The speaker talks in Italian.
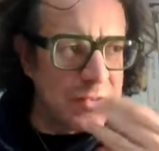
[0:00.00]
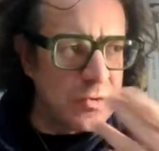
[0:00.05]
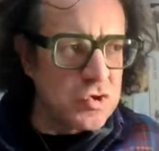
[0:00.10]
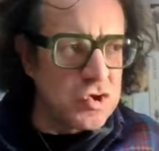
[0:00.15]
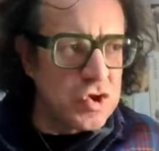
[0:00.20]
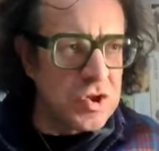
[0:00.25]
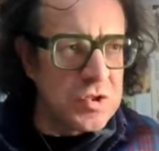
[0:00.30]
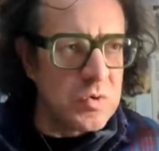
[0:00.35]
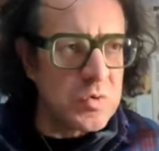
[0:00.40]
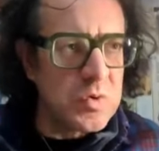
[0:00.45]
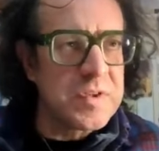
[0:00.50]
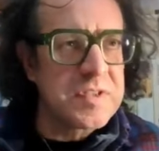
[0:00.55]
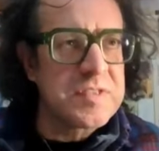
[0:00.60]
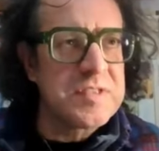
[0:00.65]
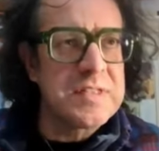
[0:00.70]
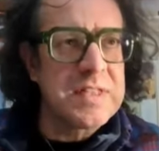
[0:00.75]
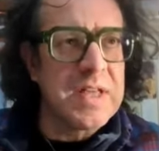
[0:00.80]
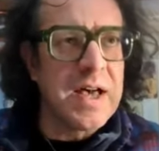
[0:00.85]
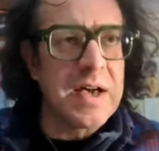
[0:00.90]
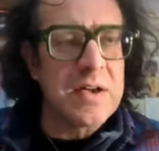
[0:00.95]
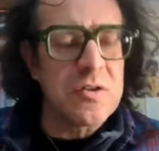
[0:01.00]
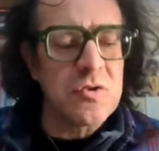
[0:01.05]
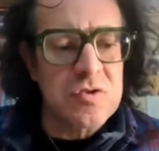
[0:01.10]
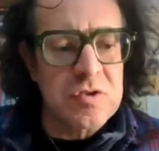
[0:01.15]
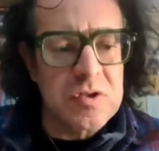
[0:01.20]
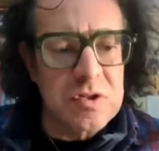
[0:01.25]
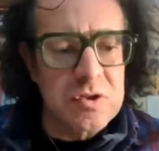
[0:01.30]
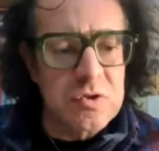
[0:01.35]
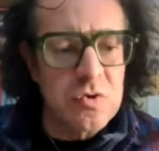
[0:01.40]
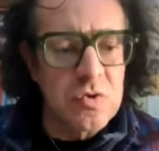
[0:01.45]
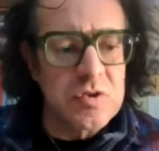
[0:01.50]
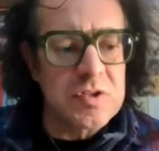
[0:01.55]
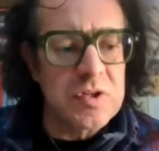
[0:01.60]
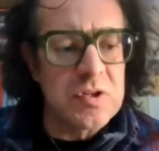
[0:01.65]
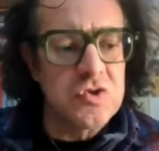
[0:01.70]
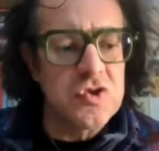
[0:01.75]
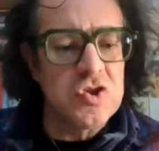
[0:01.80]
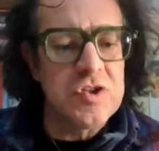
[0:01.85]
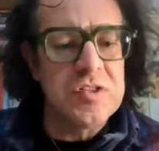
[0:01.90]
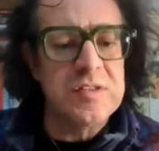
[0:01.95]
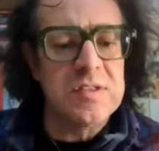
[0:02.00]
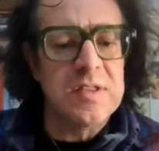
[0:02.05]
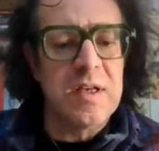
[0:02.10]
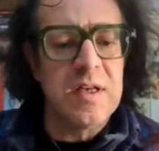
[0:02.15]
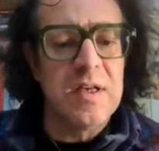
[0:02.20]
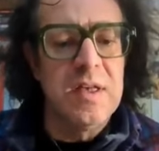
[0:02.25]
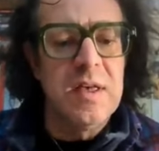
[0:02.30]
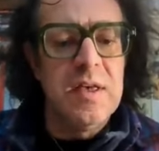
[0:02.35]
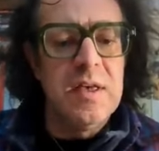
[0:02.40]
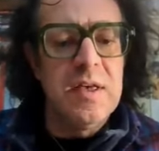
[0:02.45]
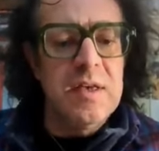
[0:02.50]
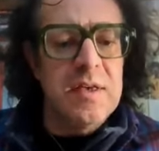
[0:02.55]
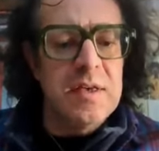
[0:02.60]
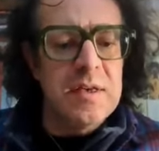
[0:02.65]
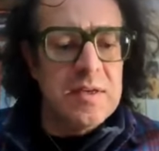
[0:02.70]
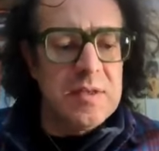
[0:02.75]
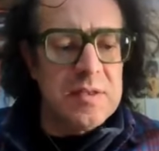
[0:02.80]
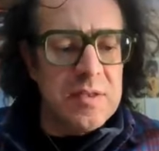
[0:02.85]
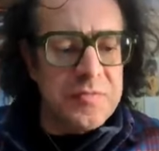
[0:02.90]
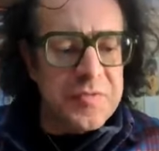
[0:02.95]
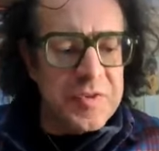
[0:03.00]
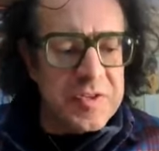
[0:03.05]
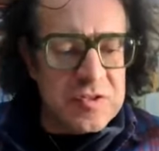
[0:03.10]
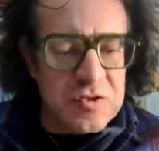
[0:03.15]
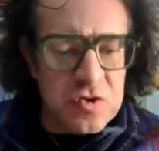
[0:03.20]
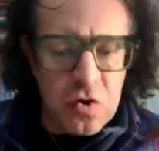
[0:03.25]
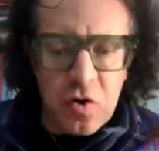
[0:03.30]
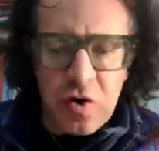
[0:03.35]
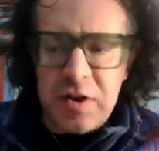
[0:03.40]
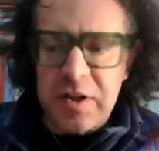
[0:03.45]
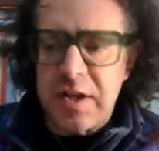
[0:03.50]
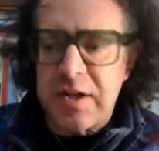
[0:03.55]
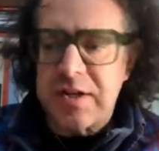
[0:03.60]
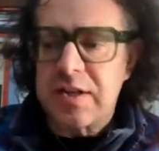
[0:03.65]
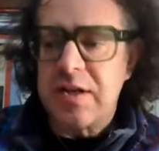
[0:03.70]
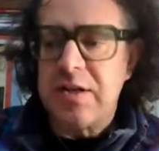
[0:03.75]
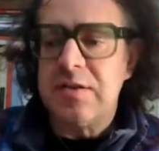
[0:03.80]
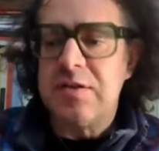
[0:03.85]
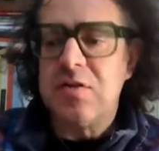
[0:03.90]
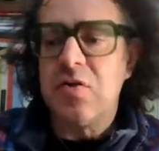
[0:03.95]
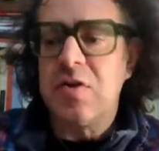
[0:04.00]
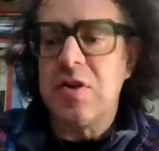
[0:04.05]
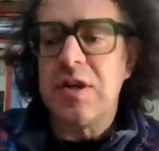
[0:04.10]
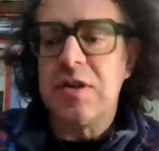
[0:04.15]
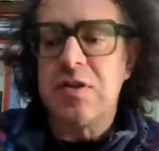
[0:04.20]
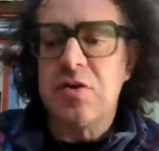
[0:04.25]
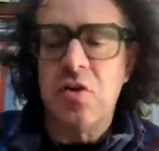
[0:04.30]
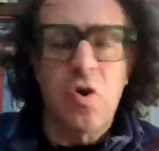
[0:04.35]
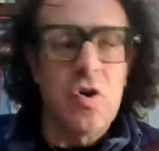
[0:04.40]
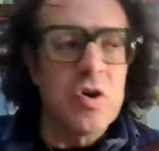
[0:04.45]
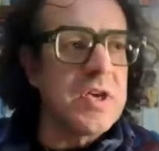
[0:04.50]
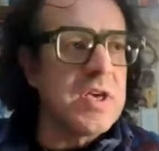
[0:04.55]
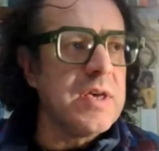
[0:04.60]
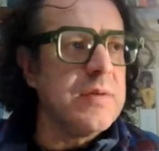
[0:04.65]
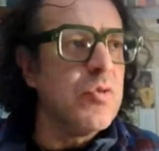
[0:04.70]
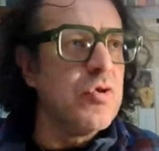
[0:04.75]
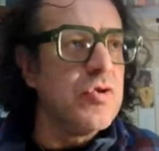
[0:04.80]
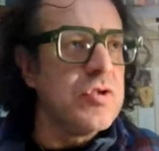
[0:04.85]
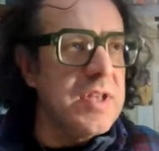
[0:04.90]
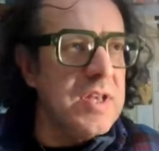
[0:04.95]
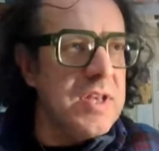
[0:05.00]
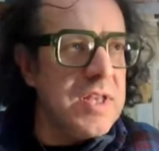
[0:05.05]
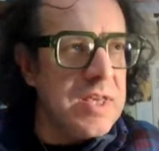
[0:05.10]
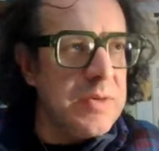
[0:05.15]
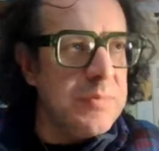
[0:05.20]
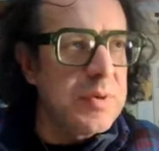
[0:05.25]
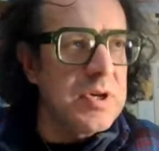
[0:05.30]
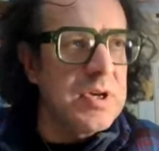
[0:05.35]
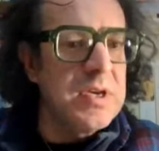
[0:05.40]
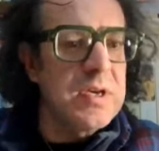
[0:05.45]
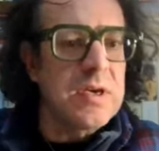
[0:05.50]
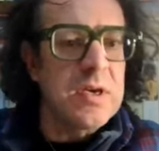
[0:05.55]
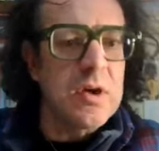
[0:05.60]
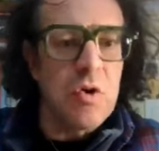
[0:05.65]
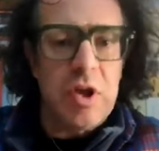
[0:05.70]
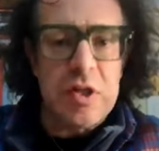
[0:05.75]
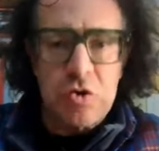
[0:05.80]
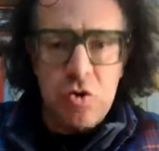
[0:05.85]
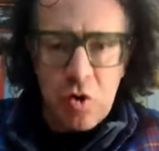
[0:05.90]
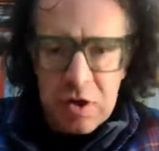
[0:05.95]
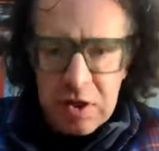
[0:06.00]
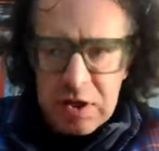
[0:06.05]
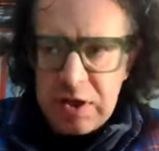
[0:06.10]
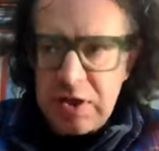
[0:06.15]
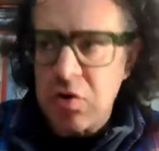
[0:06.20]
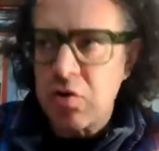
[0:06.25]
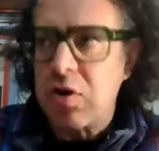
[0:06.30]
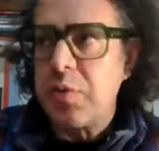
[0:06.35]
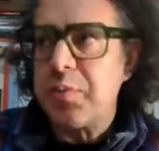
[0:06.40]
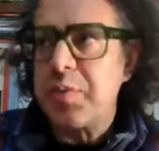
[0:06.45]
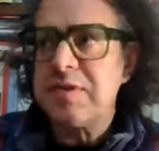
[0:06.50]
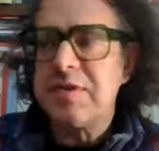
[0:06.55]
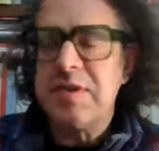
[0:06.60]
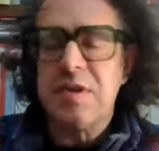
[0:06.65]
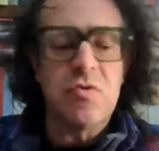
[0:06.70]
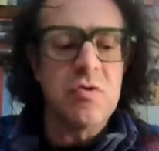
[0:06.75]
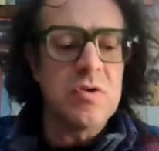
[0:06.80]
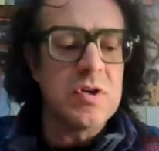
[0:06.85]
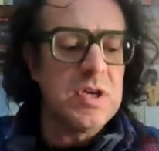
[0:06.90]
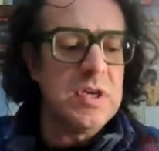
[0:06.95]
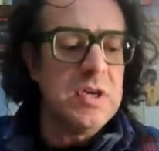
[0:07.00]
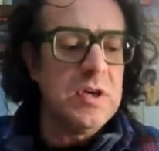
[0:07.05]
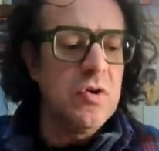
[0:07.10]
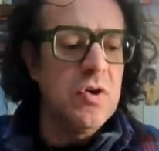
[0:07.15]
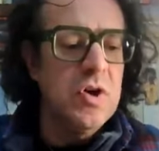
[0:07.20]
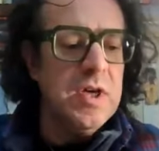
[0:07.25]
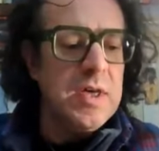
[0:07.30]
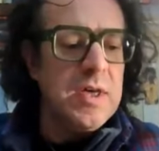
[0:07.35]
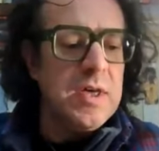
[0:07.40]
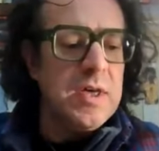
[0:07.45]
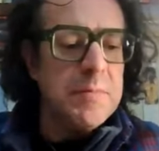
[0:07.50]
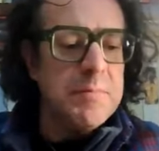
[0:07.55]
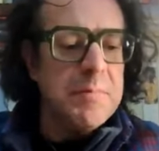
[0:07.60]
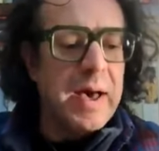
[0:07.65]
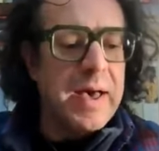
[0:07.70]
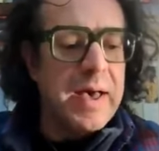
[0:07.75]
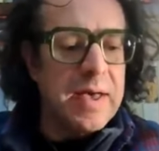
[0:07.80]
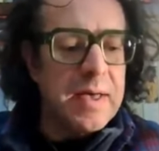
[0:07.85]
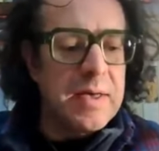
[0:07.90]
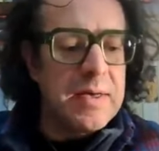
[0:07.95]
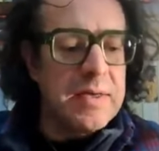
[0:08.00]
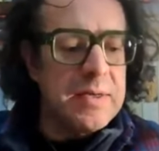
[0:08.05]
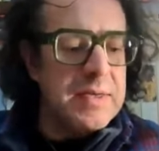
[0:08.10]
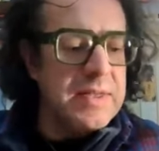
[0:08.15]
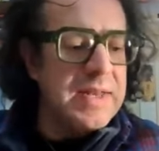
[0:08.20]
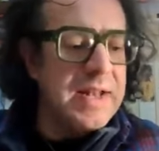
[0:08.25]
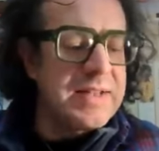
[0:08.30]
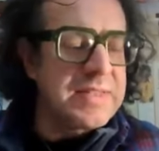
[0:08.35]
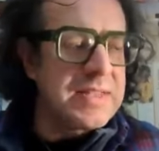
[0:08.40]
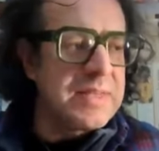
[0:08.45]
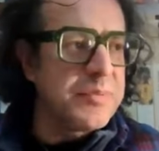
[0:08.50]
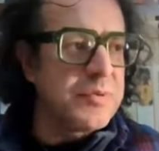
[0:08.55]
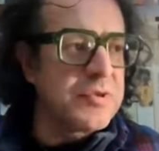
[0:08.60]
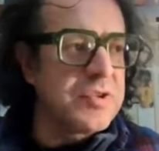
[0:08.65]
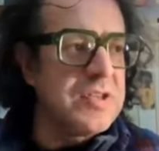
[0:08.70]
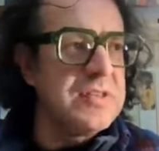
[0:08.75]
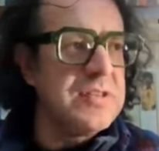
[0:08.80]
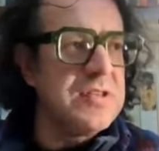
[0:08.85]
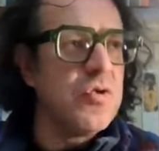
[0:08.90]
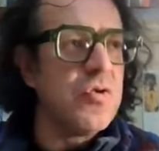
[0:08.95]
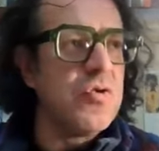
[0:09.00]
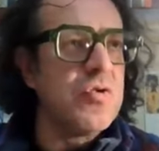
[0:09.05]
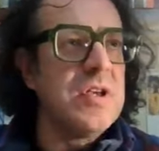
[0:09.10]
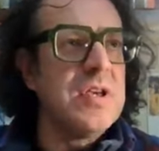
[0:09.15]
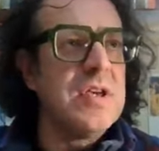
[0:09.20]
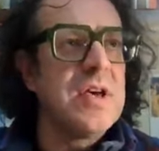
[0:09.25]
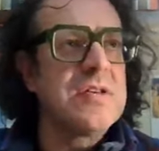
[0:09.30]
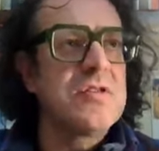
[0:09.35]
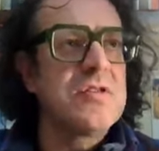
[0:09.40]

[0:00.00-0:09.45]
Docente universitario, scrittore, saggista, eh, difensore della tradizione cattolica in molti libri, che ho letto anch'io, che ho apprezzato anch'io, ma in altre posizioni